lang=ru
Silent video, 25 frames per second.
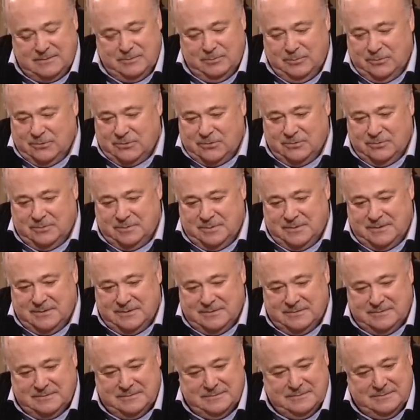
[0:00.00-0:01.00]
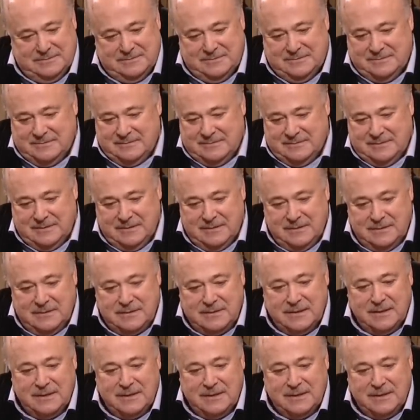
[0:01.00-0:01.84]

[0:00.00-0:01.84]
Как боже. потом проходило утверждение?